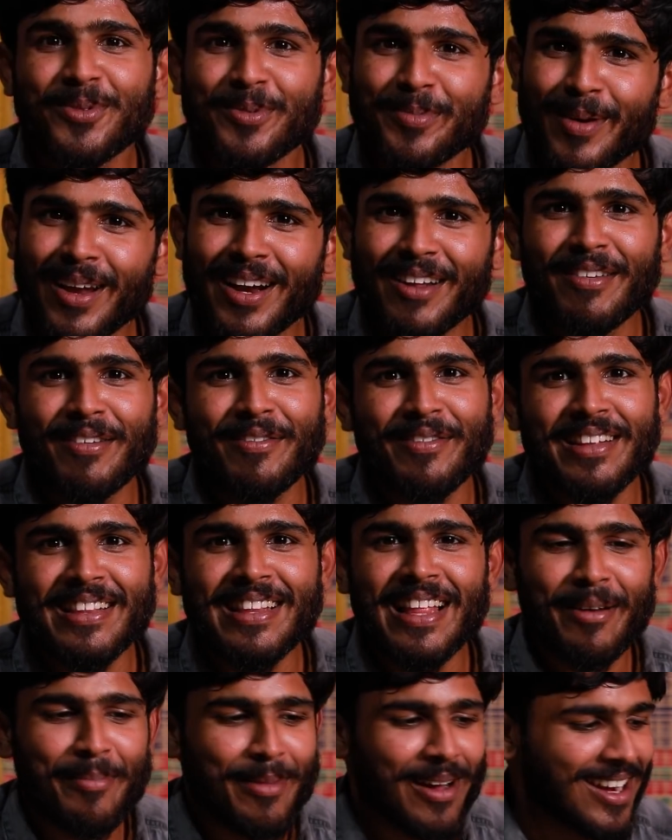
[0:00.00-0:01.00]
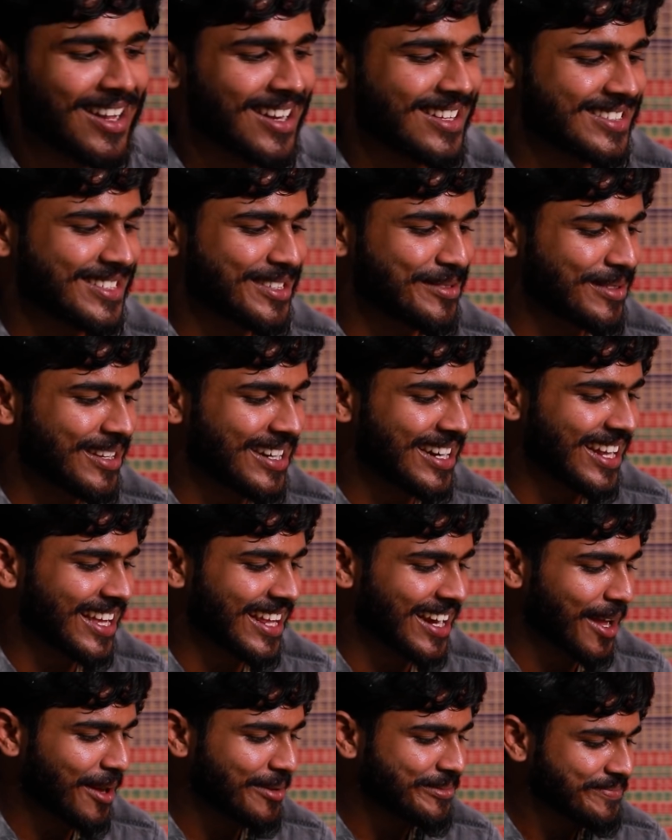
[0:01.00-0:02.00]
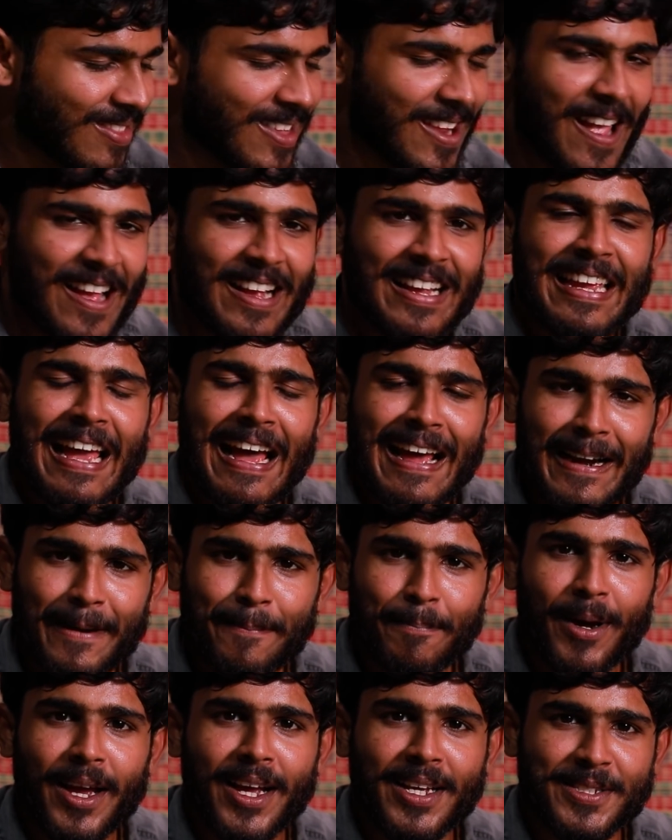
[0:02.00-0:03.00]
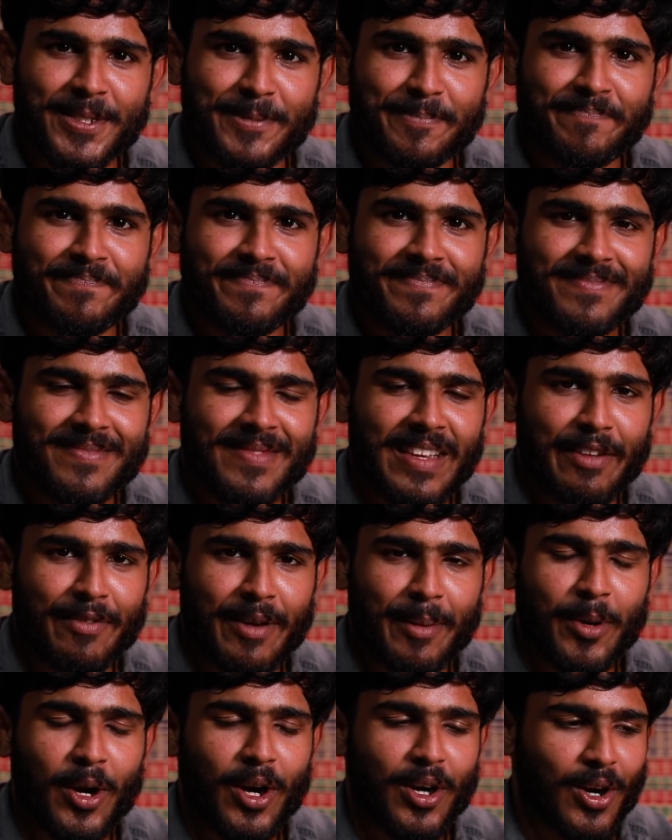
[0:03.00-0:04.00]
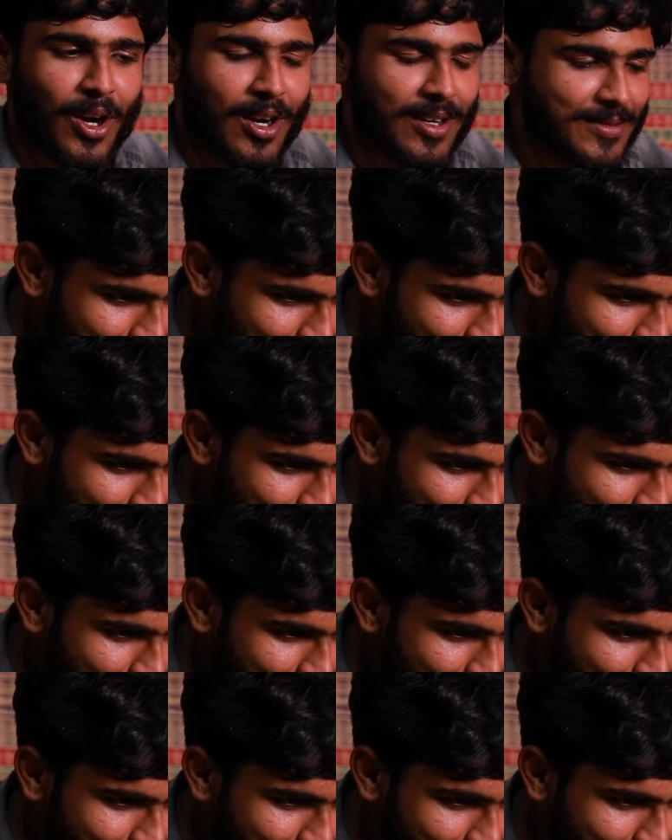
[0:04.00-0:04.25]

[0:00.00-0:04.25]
உண்மையாலவே விருந்தா மாறிடுச்சு அப்படின்னு நினைக்கிறேன் கேரட் பாயாசம் இஃப் ஐம் நாட் ராங்